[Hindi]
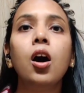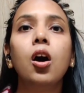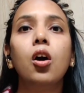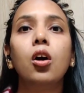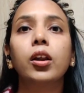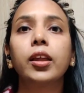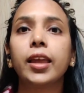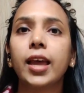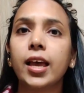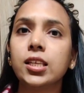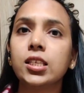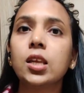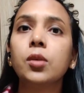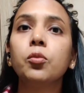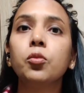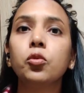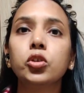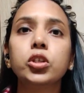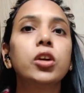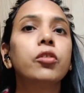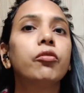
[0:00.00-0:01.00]
और कैसे
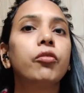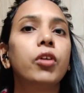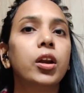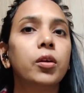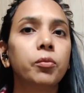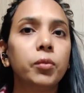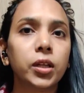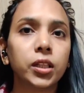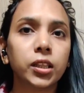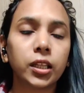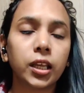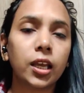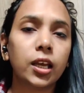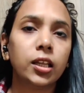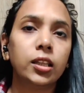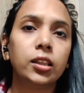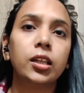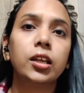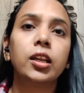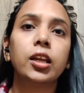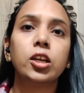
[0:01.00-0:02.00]
मुझे वन मंथ के
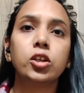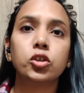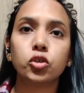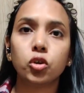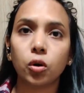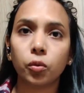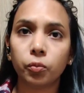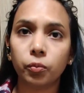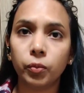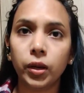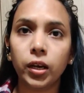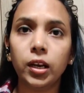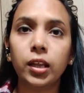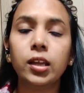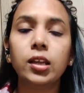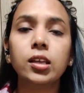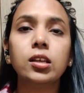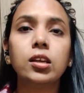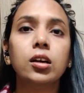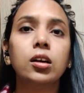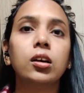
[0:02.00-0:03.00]
अंदर ये जॉब
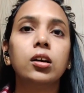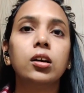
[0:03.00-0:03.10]
मिली